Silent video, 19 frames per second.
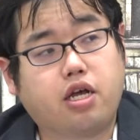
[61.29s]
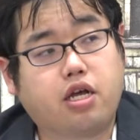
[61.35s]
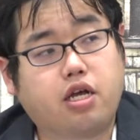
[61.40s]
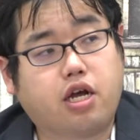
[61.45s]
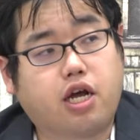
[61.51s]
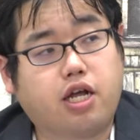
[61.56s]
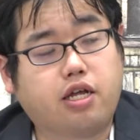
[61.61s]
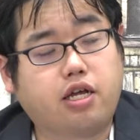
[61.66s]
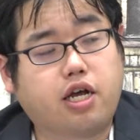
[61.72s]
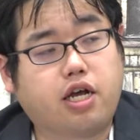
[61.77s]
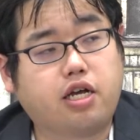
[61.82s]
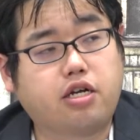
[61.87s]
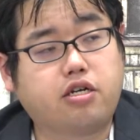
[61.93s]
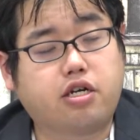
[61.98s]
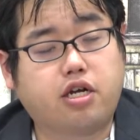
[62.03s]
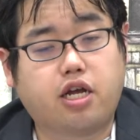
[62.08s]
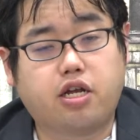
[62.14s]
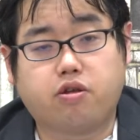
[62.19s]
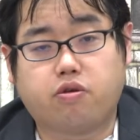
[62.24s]
あ、半々
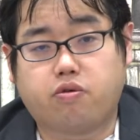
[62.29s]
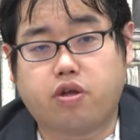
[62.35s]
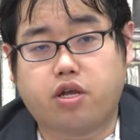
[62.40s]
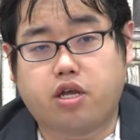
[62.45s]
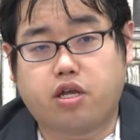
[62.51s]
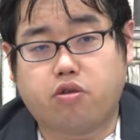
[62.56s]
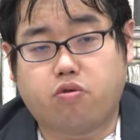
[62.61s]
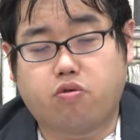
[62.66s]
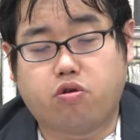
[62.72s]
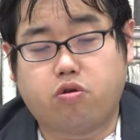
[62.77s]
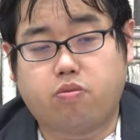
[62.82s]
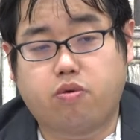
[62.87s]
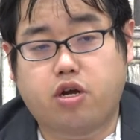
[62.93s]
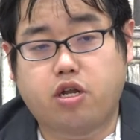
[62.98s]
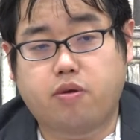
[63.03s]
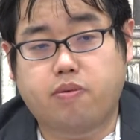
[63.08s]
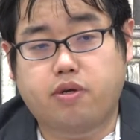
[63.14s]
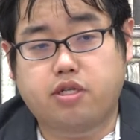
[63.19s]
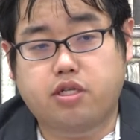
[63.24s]
ぐらいの、えー、ところも
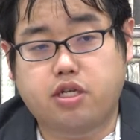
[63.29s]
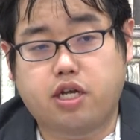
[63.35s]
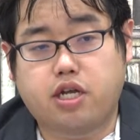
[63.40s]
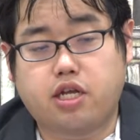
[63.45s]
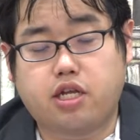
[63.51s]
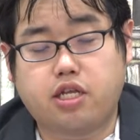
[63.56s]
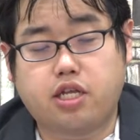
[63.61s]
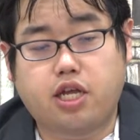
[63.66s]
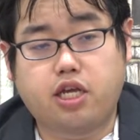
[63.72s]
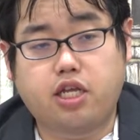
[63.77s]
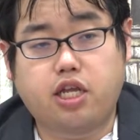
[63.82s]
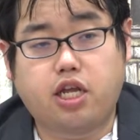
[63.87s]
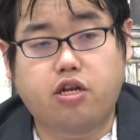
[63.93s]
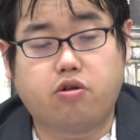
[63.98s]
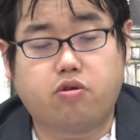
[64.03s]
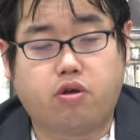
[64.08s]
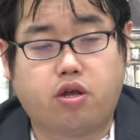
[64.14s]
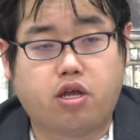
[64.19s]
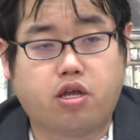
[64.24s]
ありますが、大体
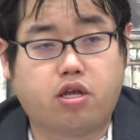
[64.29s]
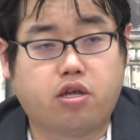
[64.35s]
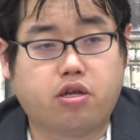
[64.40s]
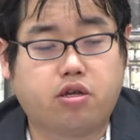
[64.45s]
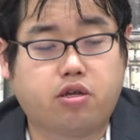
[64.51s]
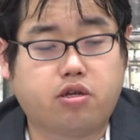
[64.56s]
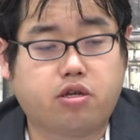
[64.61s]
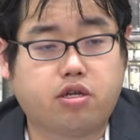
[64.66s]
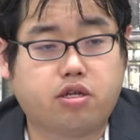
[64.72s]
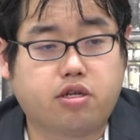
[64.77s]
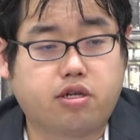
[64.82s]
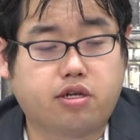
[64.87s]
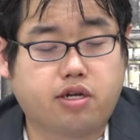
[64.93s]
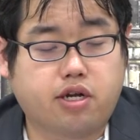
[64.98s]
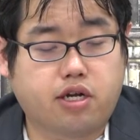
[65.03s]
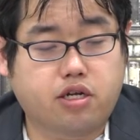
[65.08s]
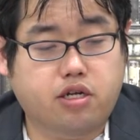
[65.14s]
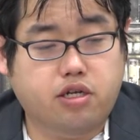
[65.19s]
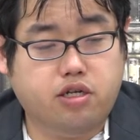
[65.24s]
の、えー
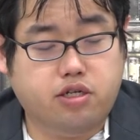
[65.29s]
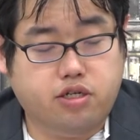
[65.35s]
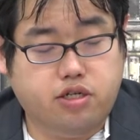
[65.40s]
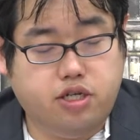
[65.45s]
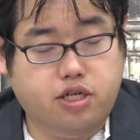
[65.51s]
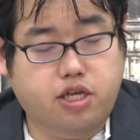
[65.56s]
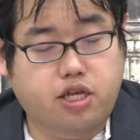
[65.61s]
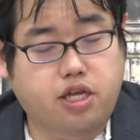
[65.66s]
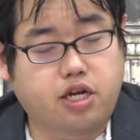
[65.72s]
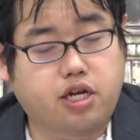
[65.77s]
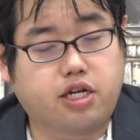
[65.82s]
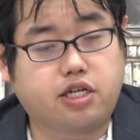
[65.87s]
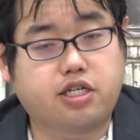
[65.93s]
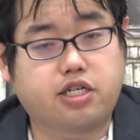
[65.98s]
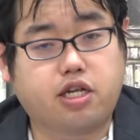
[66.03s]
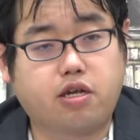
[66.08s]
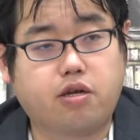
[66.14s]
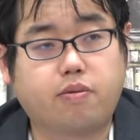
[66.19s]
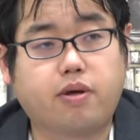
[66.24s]
学域に関
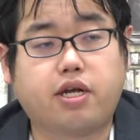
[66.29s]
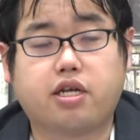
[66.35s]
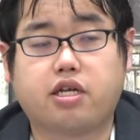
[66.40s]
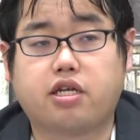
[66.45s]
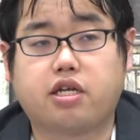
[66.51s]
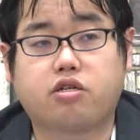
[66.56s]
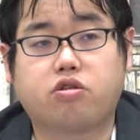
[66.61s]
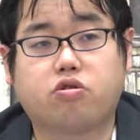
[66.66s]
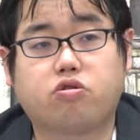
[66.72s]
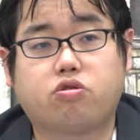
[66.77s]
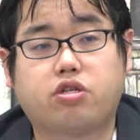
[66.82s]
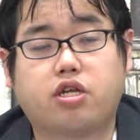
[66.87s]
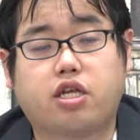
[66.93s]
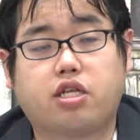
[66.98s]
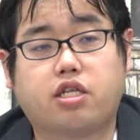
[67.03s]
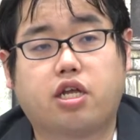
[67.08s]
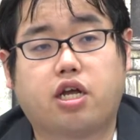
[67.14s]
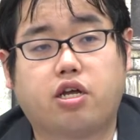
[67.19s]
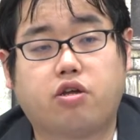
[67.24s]
しては、まあ、ちょっと
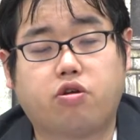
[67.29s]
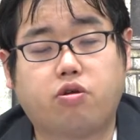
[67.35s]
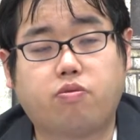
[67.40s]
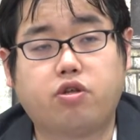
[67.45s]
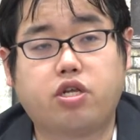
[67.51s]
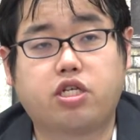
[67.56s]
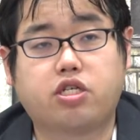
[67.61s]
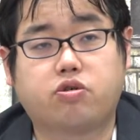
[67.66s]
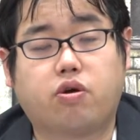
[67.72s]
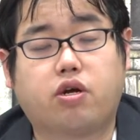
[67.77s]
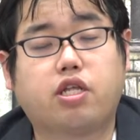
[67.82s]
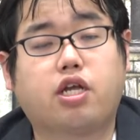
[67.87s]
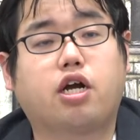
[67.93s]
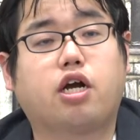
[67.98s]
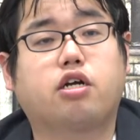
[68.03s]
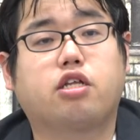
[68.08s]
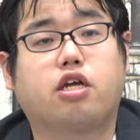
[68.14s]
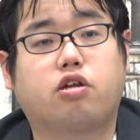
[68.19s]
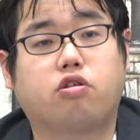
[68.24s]
センターよりも2次の方が
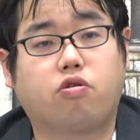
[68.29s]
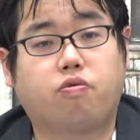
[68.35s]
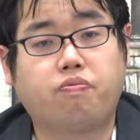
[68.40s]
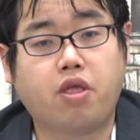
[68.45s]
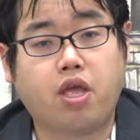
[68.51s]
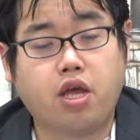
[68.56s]
高くなると。